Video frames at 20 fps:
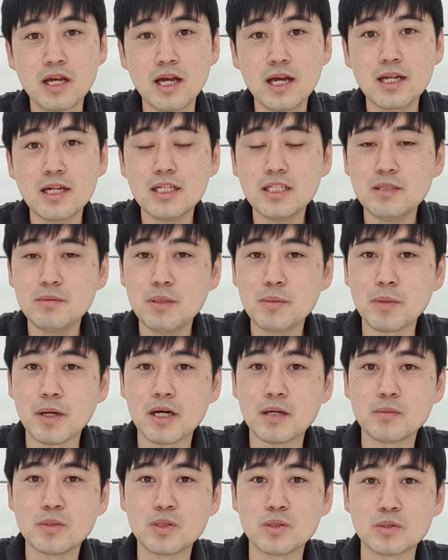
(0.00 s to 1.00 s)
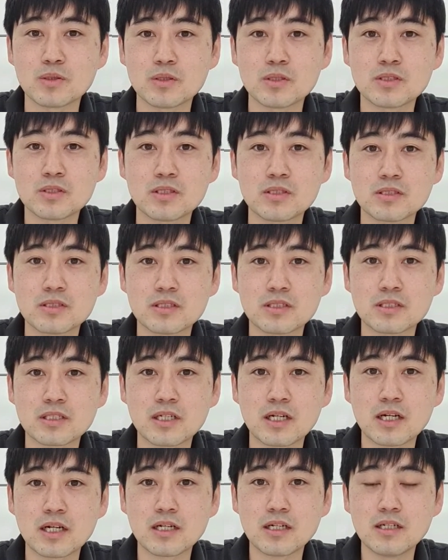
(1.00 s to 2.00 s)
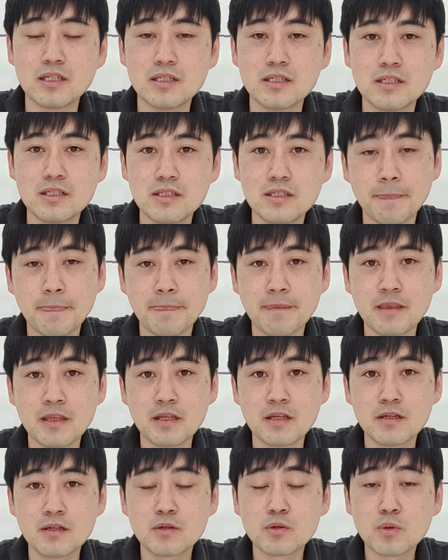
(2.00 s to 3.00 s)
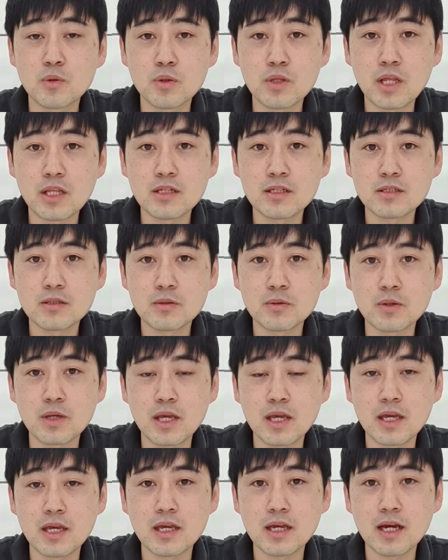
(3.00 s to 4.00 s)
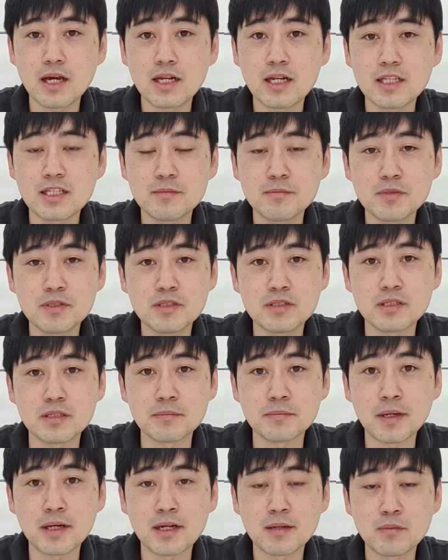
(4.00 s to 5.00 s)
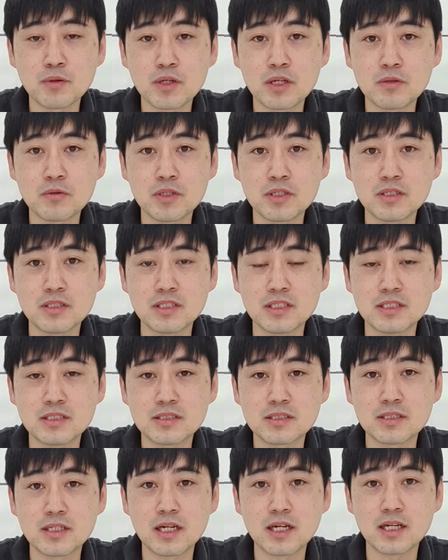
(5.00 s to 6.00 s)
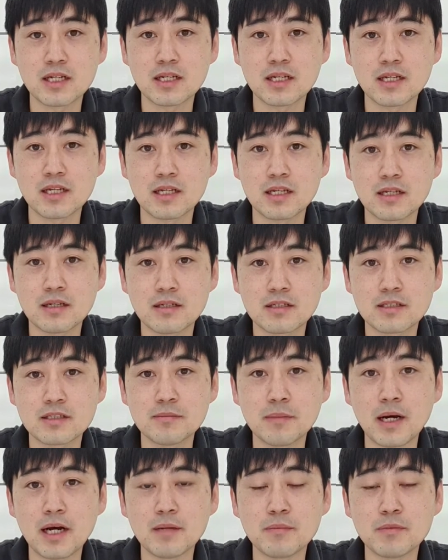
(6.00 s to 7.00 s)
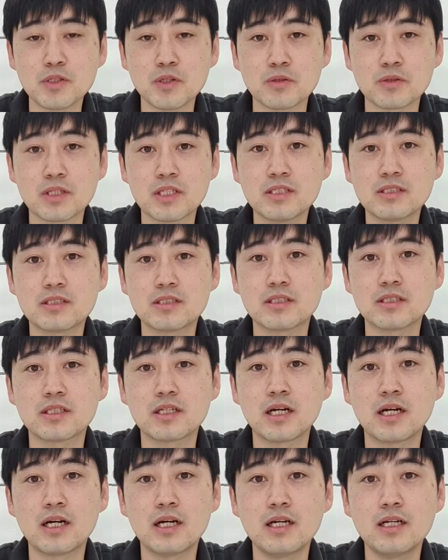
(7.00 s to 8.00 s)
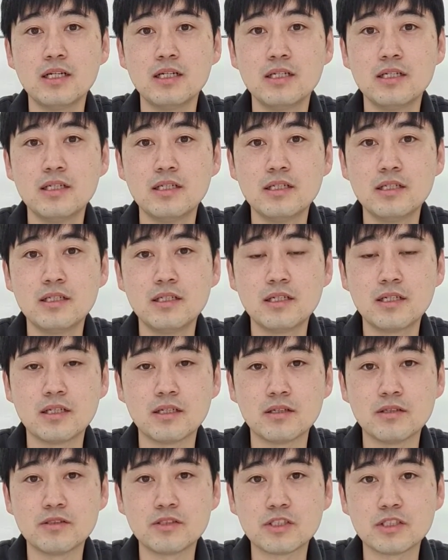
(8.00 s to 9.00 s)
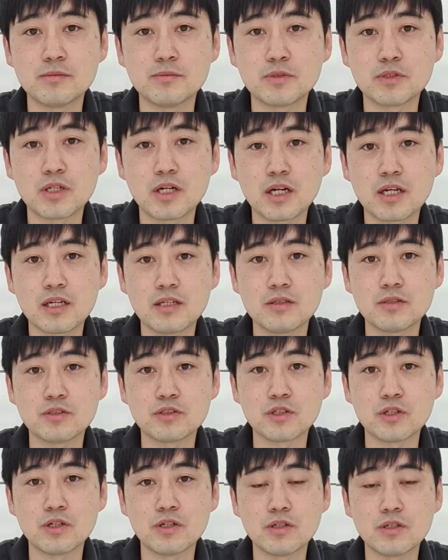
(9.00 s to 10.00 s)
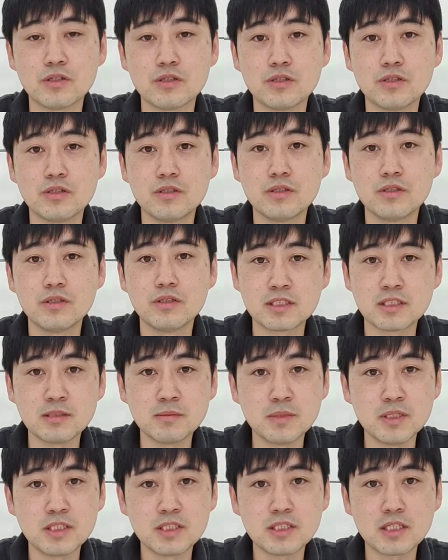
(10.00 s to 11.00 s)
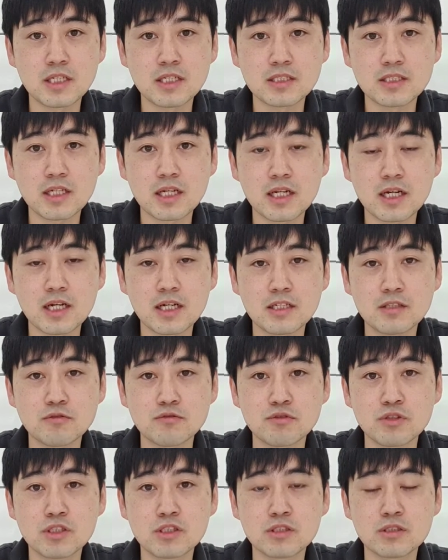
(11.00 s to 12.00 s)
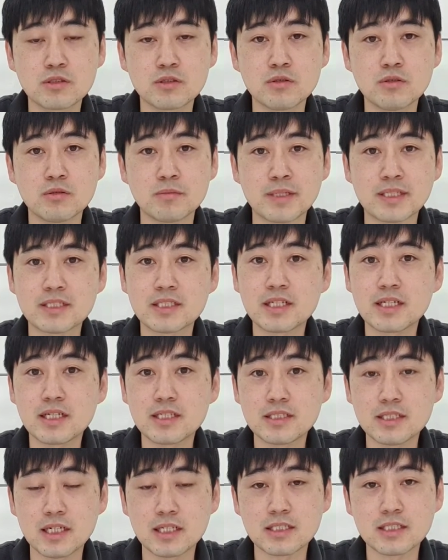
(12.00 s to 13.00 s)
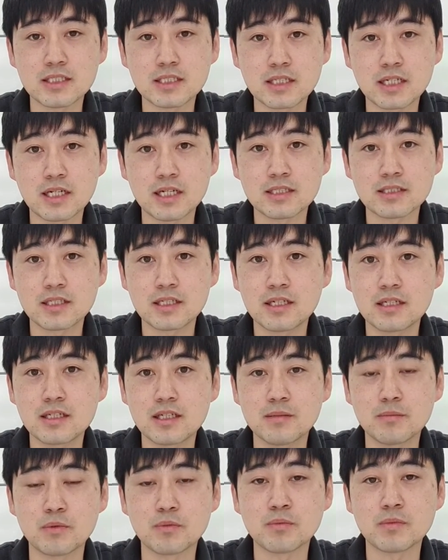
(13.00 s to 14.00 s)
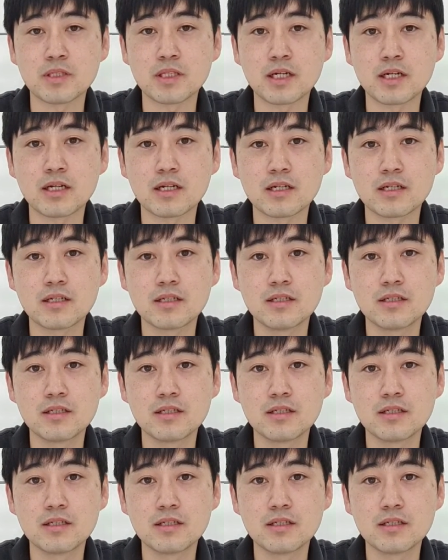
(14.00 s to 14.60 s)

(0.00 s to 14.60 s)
하나님의 마음은 어떠셨을까? 고난을 통해 하나님을 바라보게 되는 이스라엘의 그 마음은 어땠을까? 이런 질문을 하게 되죠. 지금 이 시대를 살아가는 우리들도 마찬가지 아닐까 생각해 봅니다.